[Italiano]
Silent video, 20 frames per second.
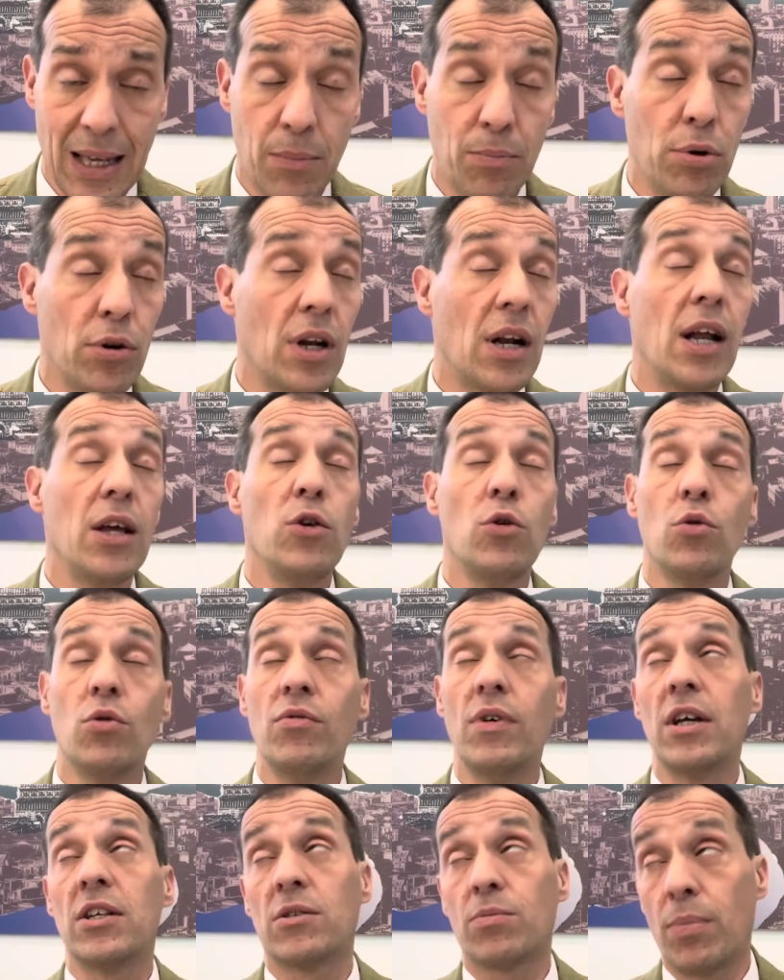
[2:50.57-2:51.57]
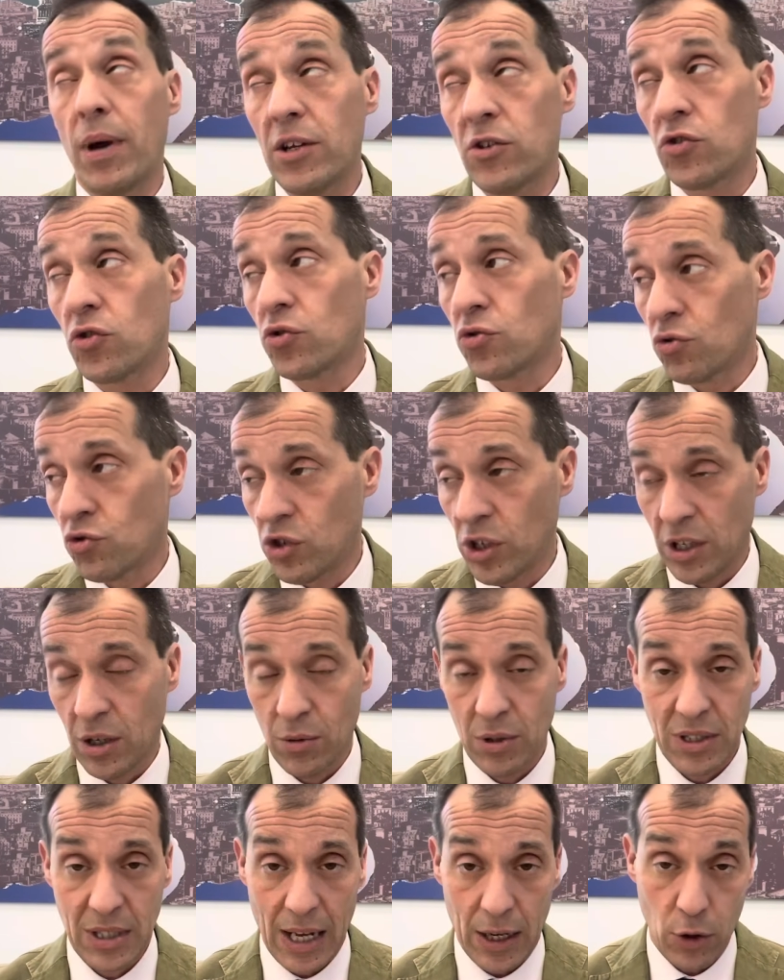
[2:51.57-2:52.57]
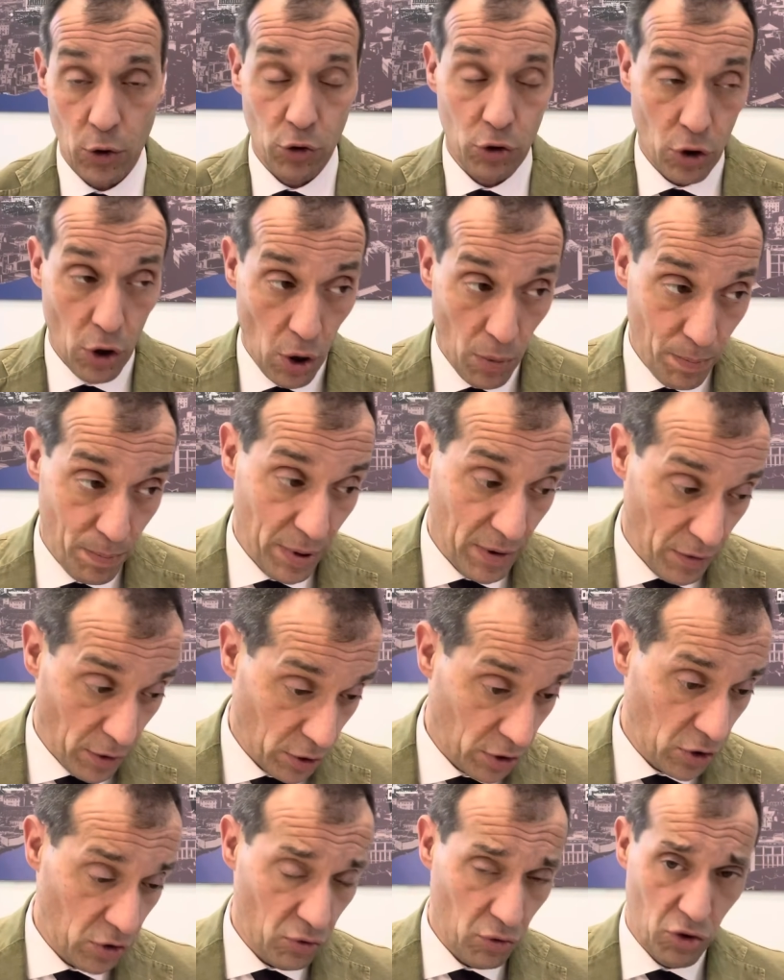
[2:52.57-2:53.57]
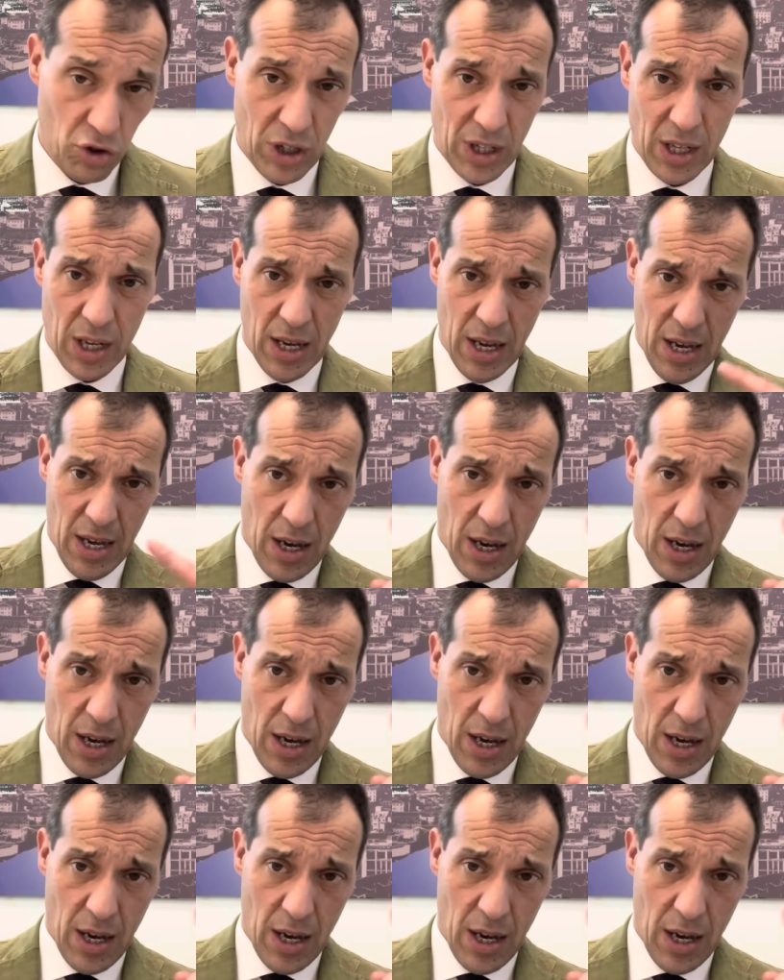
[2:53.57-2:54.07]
eppure la Juve spesso succede quest'anno, troppe volte succede,